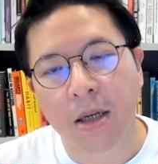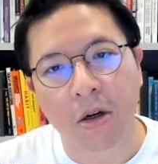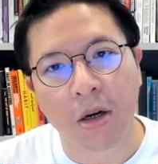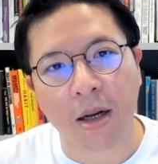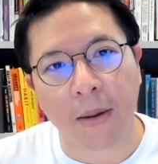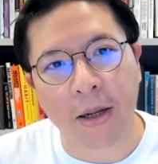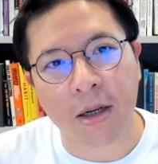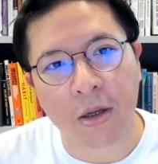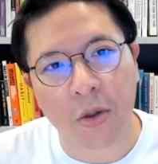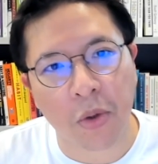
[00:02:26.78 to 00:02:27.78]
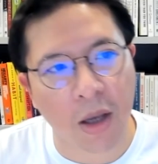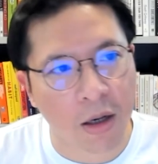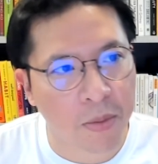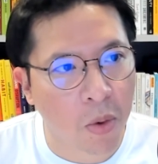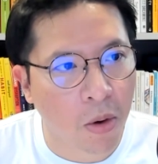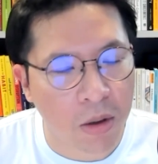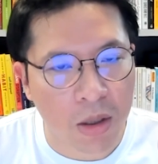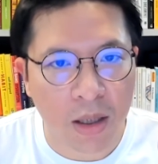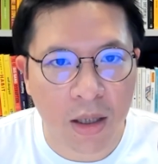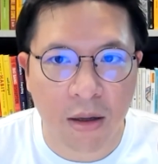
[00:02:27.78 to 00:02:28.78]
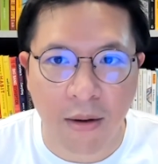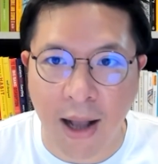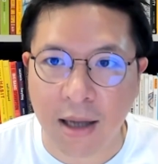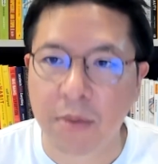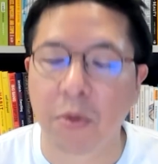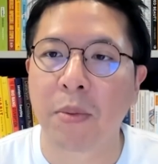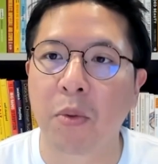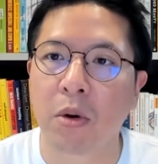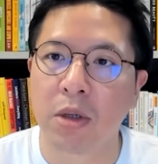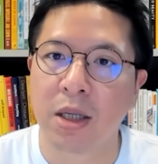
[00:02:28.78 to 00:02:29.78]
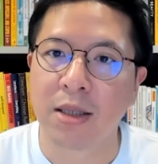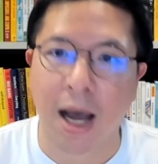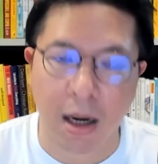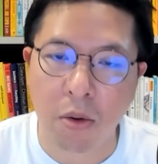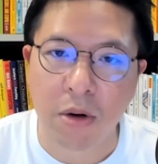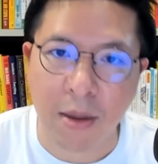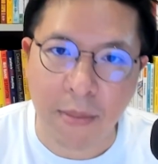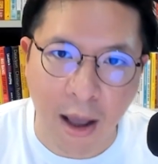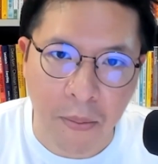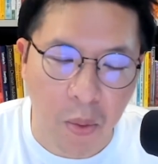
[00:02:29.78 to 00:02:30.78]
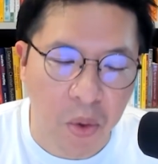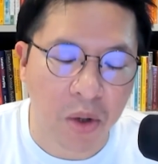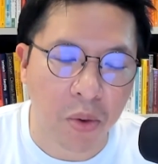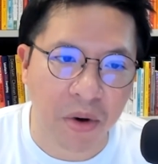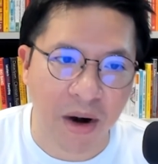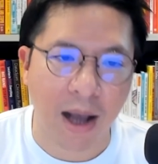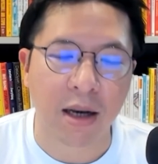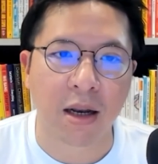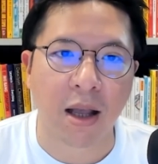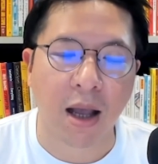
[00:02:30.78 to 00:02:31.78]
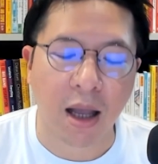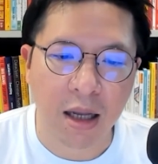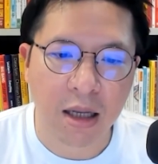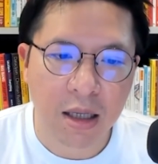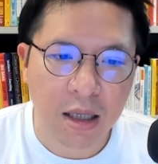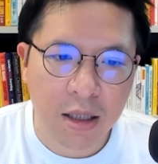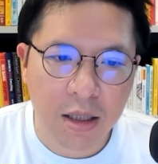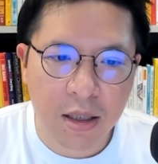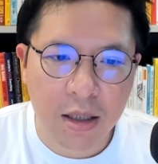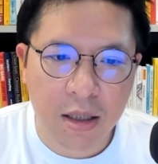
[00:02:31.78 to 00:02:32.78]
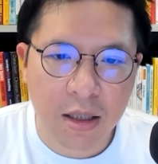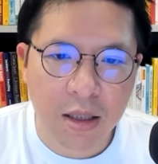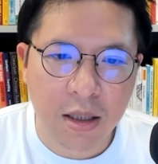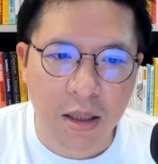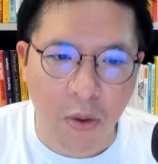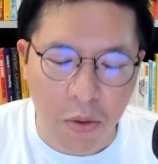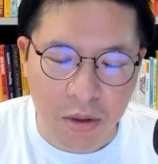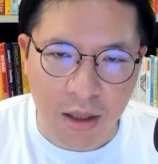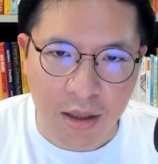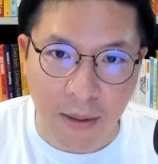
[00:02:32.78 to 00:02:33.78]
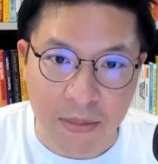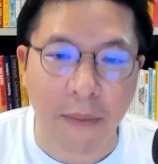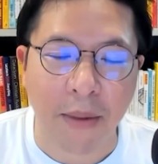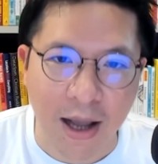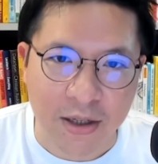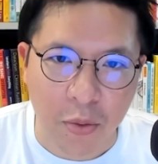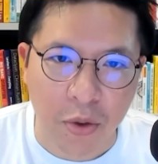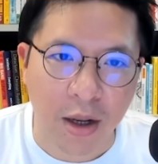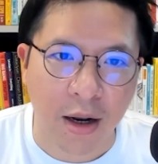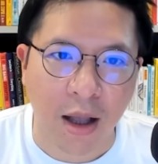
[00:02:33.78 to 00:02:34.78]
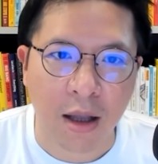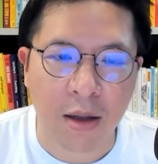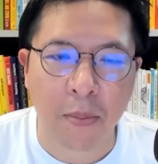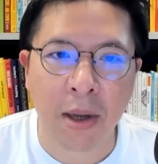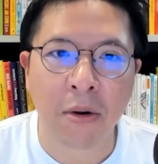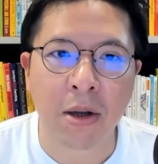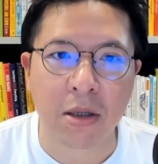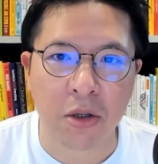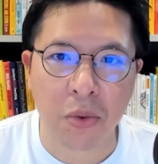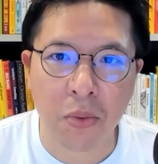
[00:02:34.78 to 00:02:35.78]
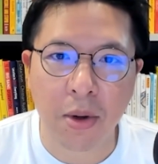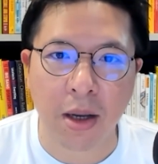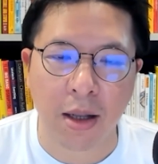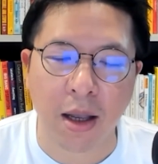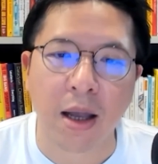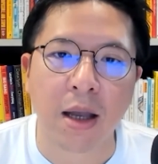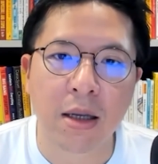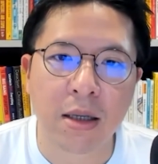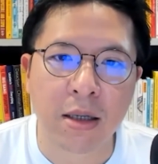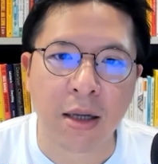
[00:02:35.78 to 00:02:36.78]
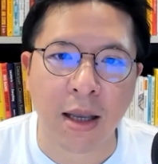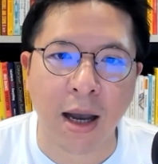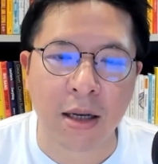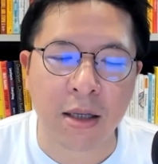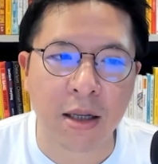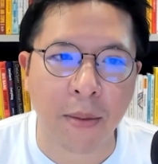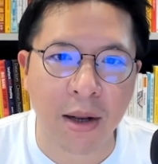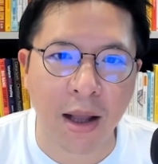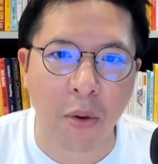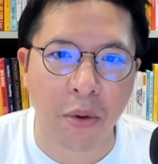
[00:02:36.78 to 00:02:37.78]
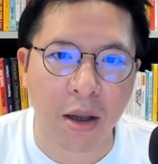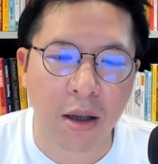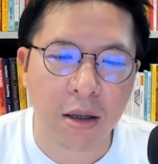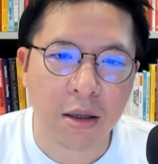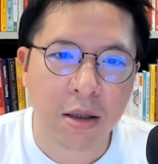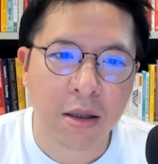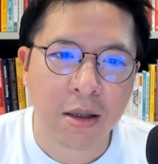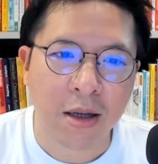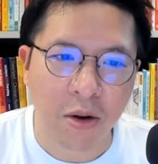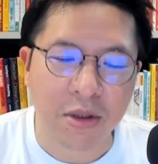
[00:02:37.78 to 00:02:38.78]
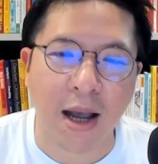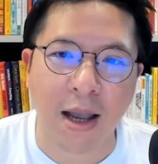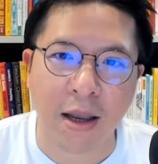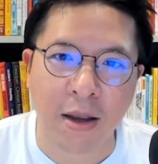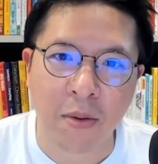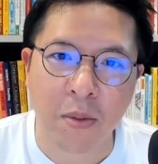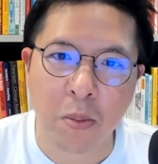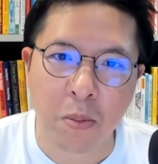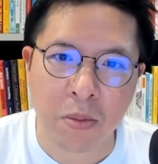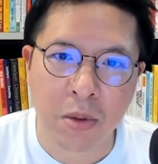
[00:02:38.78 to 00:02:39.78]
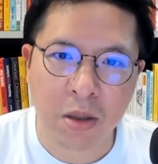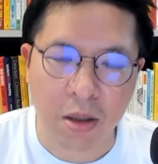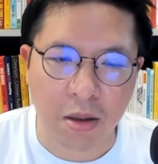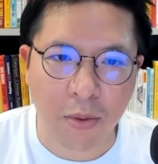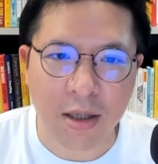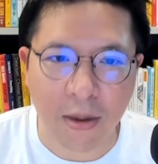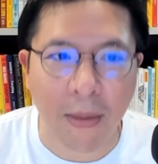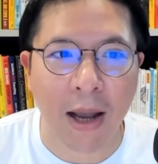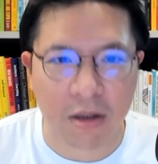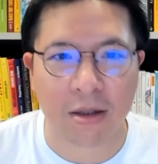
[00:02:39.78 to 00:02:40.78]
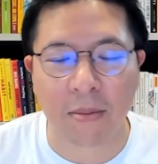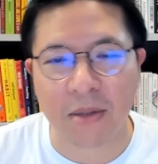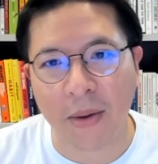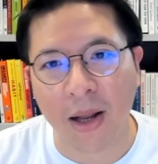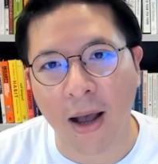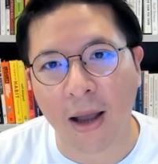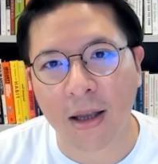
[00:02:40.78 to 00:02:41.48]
ในกรณีกลับกันถ้าเกิดคุณเขียนถึงบุคคลที่รักสมมติเป็นบุคคลที่จากโลกนี้ไปแล้ว บุคคลที่คุณรักเนี่ยนะฮะแล้วคุณยังทำใจไม่ได้สมมติเนี่ยนะ มันก็อาจจะช่วยนะฮะในการที่ทำให้เราเนี่ย เข้าใจถึงว่าทำไมเราถึงทำใจไม่ได้